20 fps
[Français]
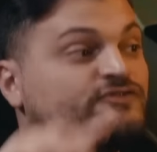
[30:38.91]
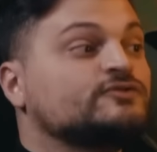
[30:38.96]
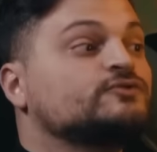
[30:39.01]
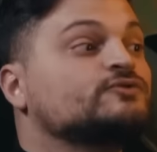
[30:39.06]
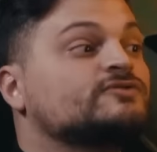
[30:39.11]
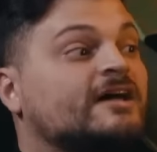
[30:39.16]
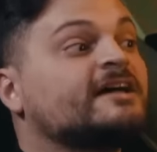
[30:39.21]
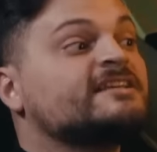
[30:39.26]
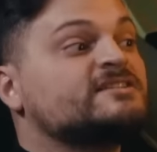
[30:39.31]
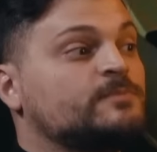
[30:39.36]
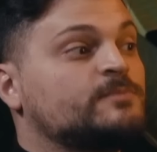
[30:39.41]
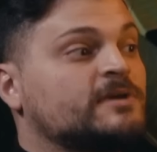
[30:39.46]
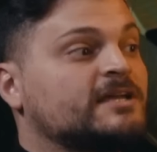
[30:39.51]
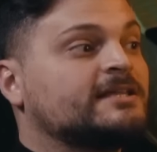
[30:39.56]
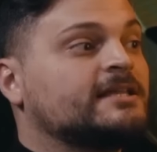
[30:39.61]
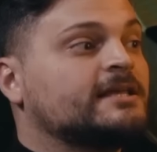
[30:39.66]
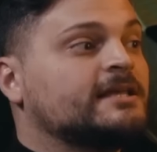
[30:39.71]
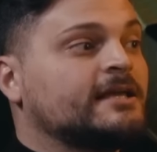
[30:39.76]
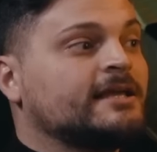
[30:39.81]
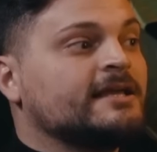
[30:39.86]
il nous a
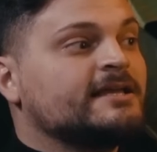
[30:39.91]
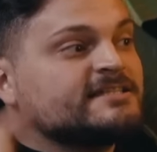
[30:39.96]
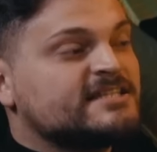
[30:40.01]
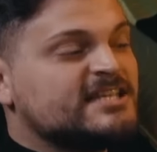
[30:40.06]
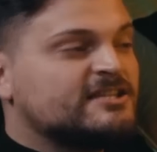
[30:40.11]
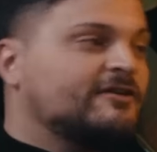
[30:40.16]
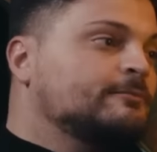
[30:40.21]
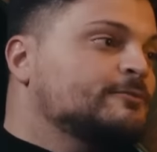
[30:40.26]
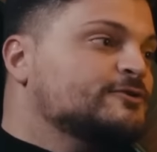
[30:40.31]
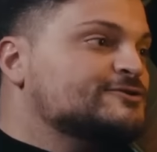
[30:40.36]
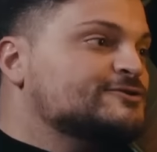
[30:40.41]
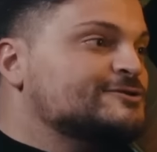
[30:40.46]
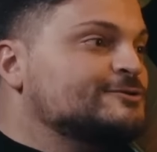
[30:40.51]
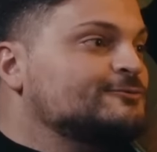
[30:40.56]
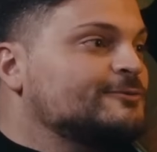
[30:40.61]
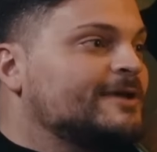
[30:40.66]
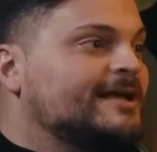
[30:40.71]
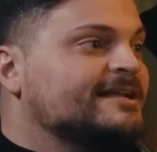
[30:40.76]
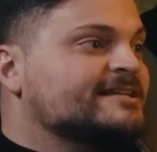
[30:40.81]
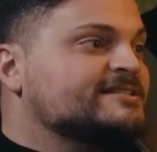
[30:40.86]
respecté. Cette fameuse
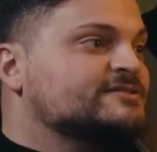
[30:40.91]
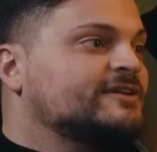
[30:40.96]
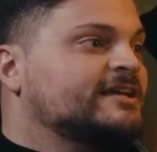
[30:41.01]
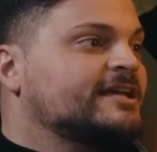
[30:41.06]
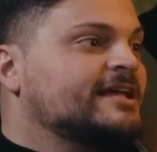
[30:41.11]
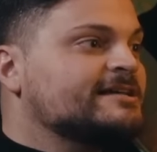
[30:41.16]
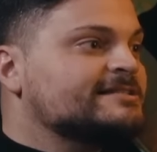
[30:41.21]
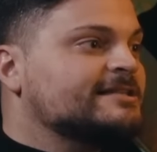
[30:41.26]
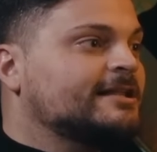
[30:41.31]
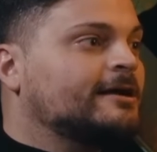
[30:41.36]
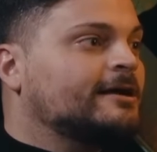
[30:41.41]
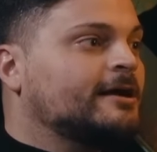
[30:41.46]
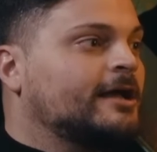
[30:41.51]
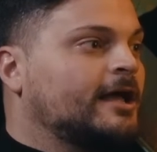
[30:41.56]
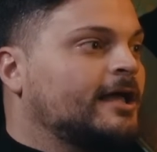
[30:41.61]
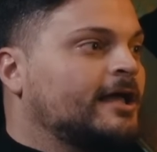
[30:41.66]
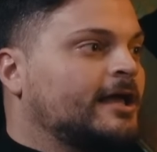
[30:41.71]
nuit à Las Vegas, là.